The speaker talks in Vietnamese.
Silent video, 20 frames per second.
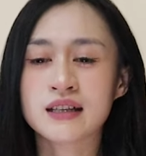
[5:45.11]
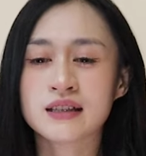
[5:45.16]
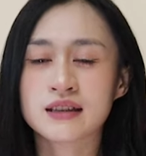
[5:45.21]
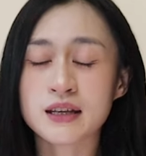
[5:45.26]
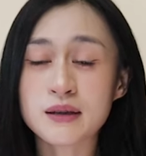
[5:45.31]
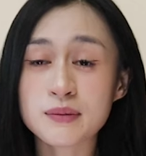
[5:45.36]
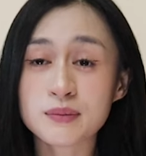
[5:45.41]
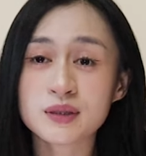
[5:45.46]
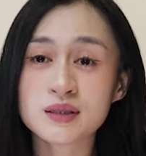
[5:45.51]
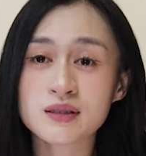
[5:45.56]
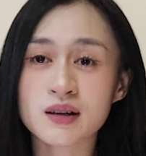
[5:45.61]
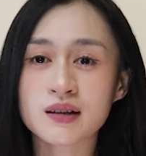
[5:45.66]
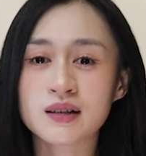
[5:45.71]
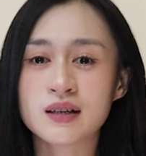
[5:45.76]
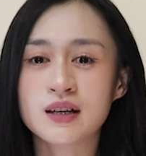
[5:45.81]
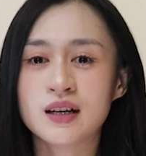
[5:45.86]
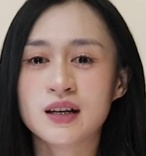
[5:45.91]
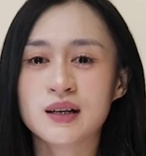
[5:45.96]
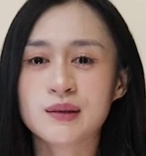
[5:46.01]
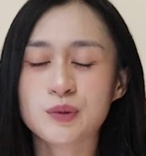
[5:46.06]
tìm được
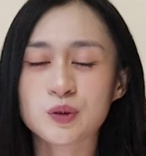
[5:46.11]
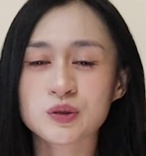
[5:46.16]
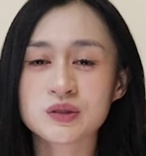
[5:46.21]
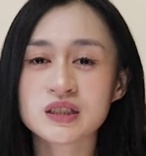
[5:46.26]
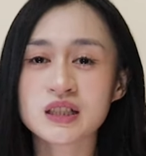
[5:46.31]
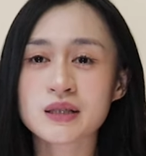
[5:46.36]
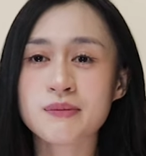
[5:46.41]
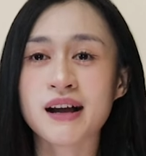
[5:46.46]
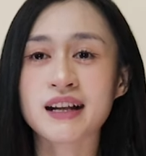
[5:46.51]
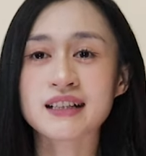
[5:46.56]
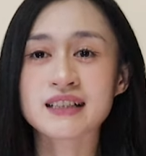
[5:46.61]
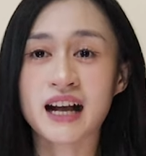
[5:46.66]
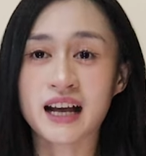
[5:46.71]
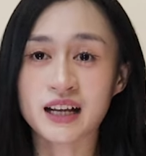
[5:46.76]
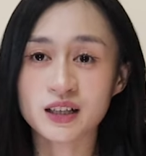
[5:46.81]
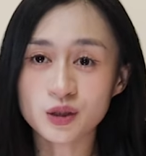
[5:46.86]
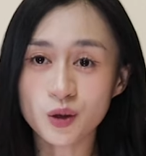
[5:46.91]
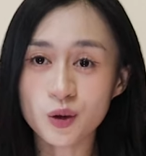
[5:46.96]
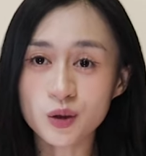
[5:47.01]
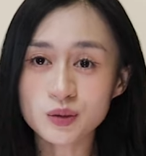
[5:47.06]
một người bạn
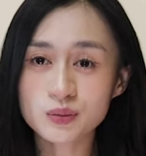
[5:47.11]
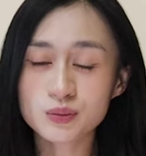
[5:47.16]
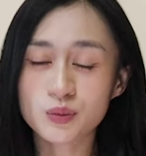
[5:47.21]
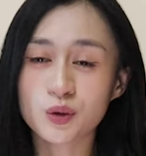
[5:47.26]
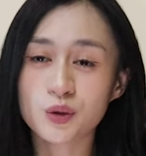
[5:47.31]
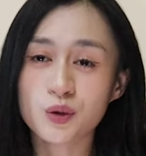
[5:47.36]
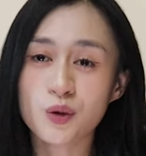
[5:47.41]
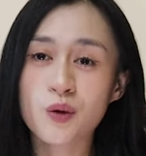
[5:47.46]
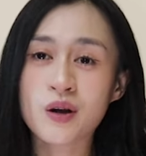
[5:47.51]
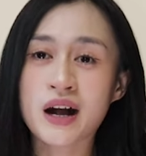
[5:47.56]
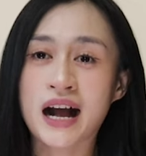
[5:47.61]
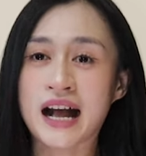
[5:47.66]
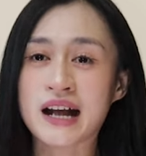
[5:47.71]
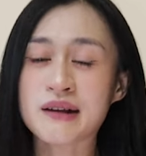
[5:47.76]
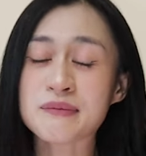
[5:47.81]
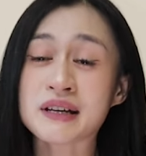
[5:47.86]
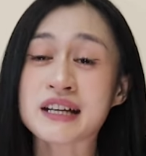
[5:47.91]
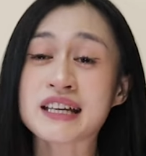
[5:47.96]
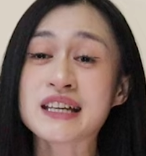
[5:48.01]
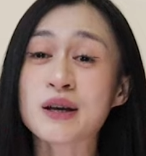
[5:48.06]
gái tốt một cô
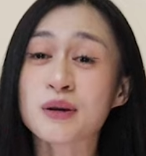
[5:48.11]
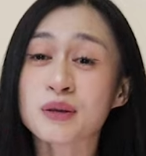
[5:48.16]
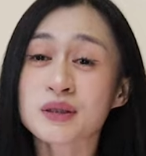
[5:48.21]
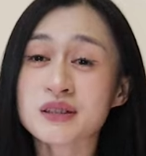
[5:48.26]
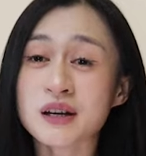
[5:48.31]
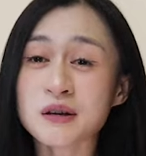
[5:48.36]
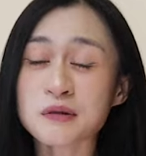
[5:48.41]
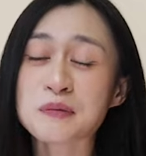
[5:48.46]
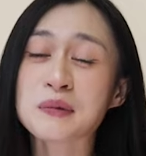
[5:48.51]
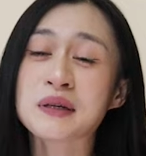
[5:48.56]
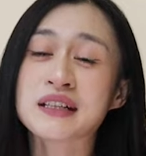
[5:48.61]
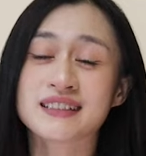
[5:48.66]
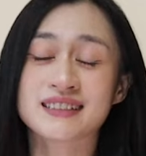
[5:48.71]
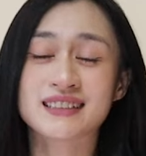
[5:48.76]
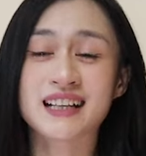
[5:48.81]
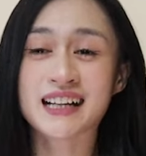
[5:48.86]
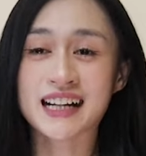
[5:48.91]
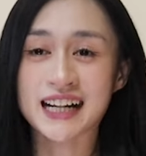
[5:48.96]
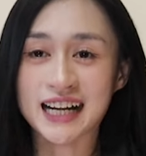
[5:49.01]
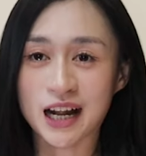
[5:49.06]
gái mà yêu thương mình
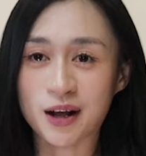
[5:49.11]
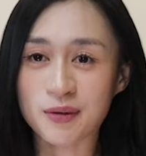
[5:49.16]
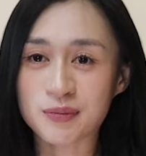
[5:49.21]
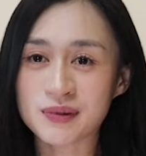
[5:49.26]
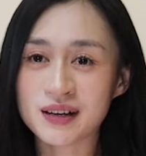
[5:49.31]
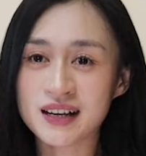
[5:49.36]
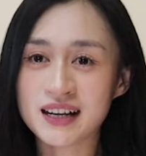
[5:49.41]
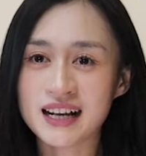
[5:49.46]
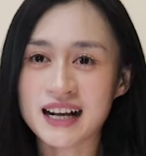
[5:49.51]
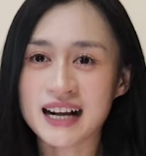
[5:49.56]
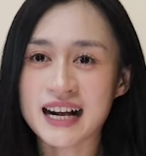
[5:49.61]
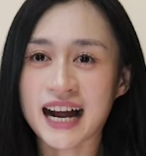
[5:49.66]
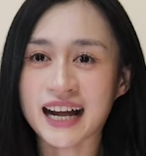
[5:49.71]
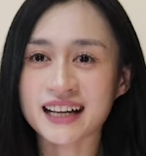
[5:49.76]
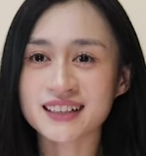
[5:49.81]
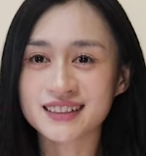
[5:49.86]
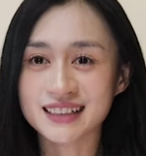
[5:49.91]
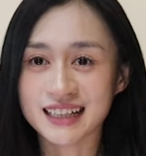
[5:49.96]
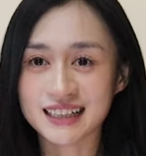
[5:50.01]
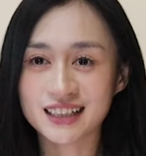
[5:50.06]
thật lòng
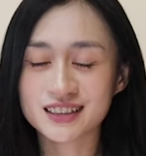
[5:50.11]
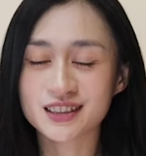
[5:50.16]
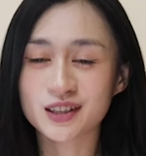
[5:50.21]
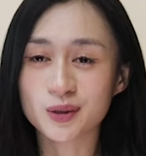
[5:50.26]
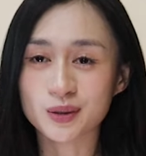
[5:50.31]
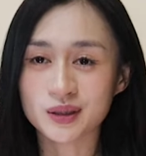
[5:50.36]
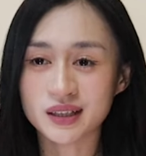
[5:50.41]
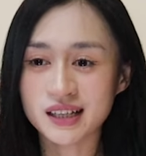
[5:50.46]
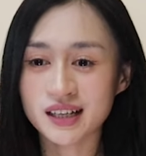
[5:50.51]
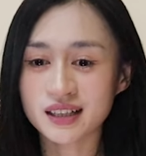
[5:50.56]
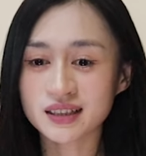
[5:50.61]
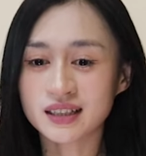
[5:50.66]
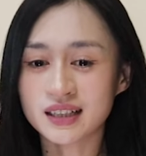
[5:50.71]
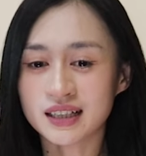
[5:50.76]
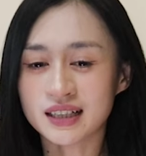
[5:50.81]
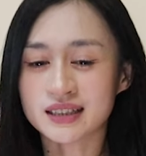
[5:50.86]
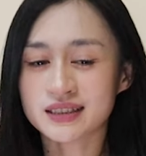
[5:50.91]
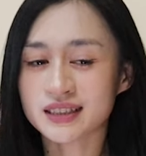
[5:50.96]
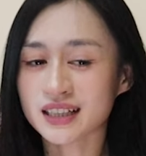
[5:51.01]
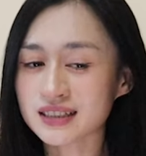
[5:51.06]
ngay từ cái lần đầu tiên
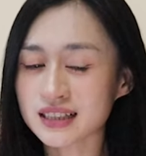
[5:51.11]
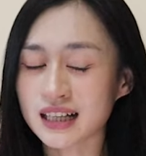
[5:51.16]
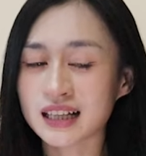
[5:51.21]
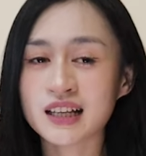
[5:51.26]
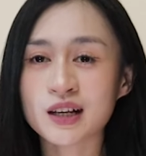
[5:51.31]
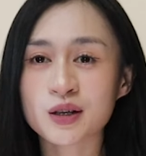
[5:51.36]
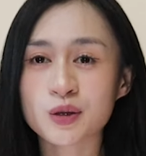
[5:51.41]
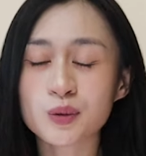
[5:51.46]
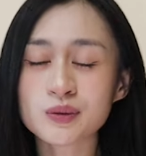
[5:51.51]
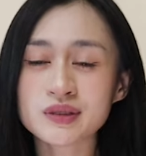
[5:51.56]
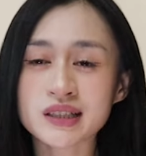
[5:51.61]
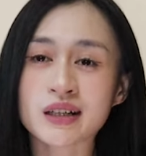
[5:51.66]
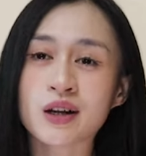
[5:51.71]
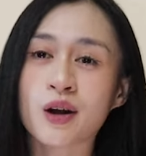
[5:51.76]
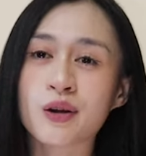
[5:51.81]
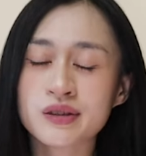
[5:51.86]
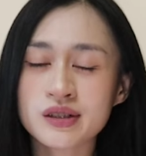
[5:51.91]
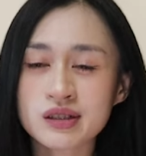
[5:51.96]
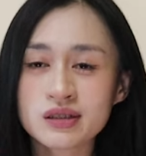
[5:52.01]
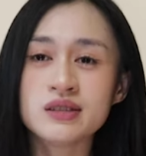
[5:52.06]
chắc chắn là cũng sẽ
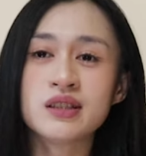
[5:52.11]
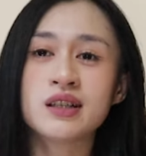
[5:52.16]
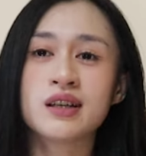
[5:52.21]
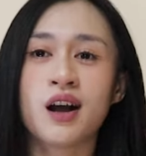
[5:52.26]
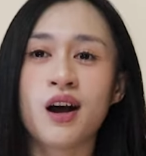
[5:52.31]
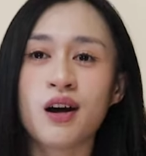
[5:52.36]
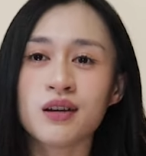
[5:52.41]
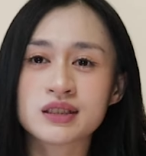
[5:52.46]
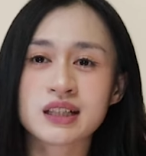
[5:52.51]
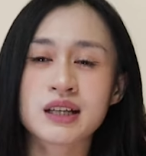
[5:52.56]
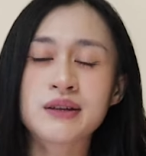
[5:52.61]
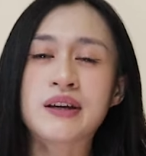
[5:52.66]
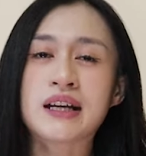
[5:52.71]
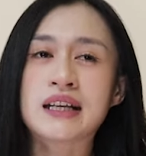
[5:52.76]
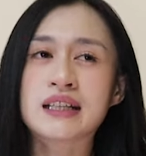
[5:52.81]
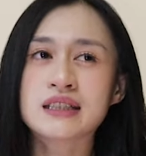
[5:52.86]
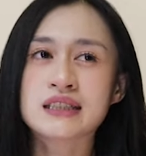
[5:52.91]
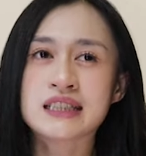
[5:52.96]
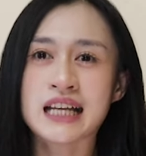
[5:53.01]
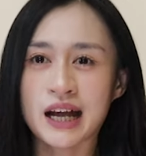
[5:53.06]
có những người họ sẽ
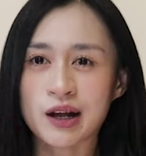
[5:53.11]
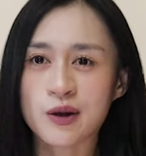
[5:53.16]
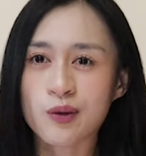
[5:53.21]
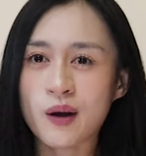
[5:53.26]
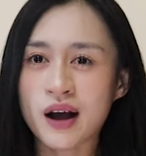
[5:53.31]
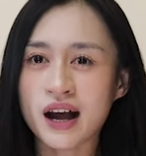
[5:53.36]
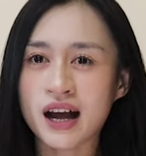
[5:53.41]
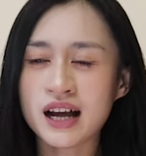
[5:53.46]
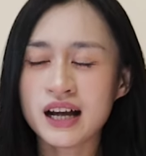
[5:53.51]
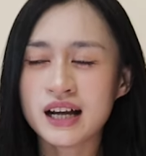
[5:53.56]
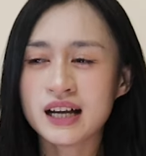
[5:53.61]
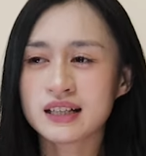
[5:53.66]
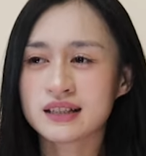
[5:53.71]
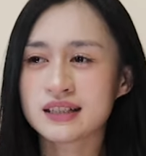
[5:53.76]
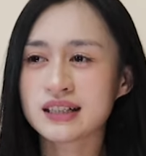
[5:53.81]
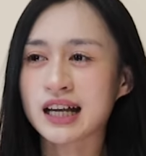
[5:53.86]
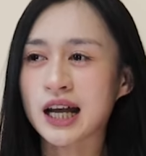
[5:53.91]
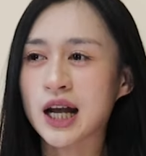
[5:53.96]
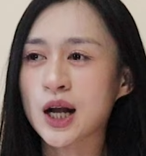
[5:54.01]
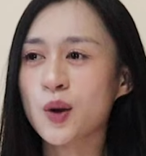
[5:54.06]
phải trải qua
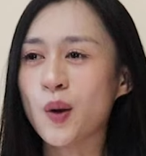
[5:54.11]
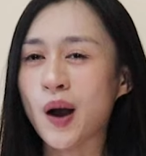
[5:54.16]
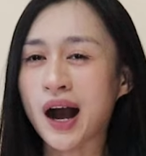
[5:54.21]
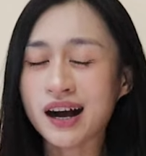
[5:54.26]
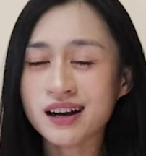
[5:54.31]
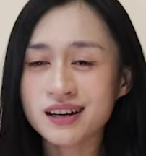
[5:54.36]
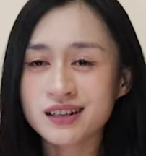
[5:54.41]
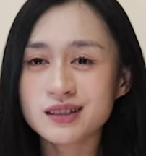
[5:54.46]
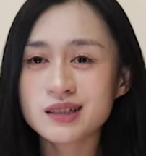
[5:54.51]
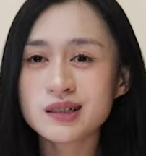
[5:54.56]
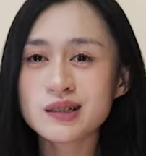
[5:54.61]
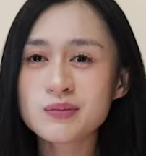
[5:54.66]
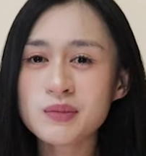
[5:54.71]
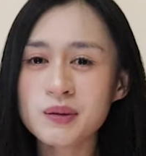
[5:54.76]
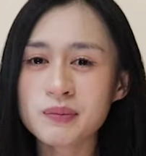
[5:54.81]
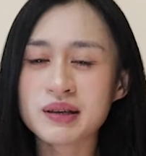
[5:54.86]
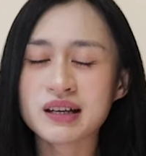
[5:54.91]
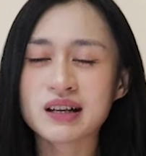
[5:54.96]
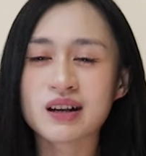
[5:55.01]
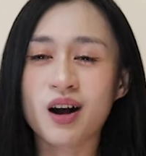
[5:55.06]
những cái quá khứ mà
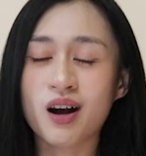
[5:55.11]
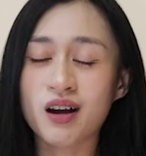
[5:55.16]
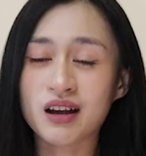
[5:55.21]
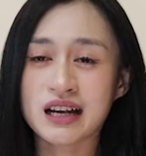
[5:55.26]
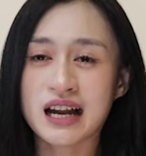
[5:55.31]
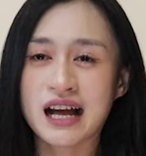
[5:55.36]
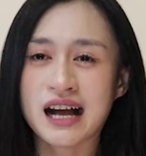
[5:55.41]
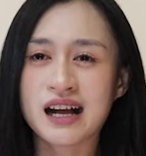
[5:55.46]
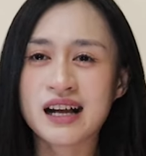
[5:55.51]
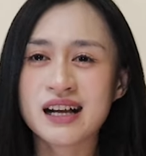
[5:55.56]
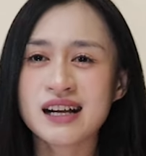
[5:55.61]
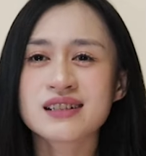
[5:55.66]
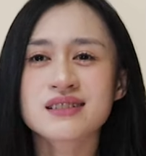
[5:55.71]
mình gọi là